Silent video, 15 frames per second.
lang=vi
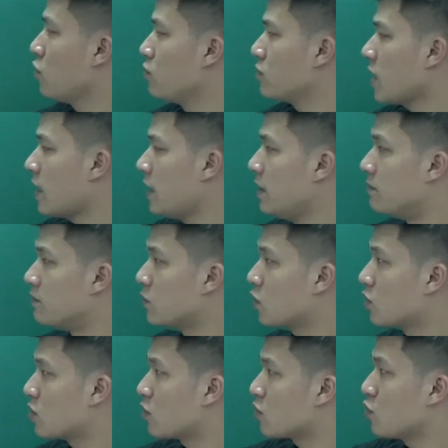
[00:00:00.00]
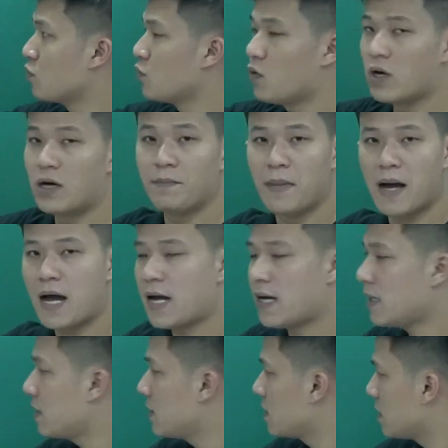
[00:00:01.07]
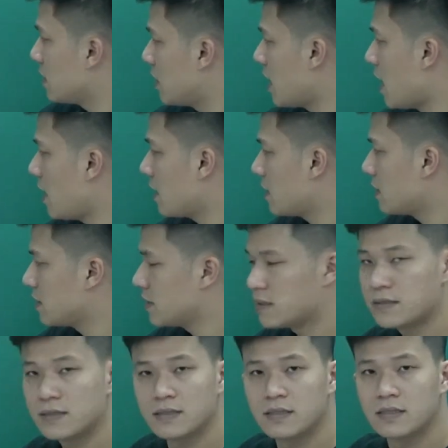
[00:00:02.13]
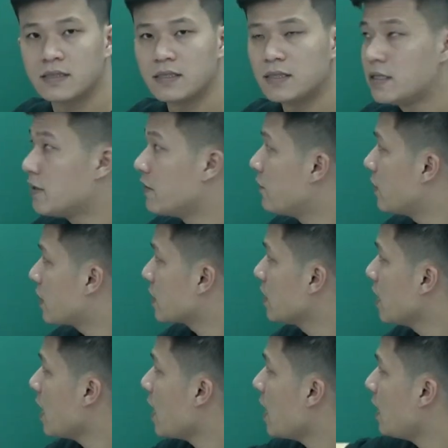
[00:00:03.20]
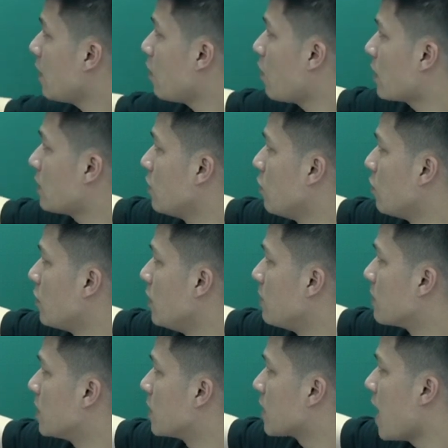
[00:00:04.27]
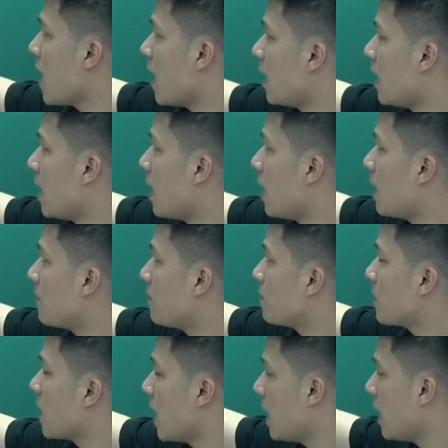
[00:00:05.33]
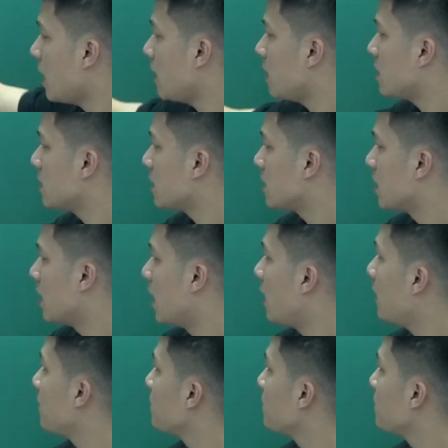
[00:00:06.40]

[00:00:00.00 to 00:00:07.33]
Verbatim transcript: tung tại điểm có tung độ là âm 3 đây và thứ hai là hoành độ điểm cực đại là 2 đây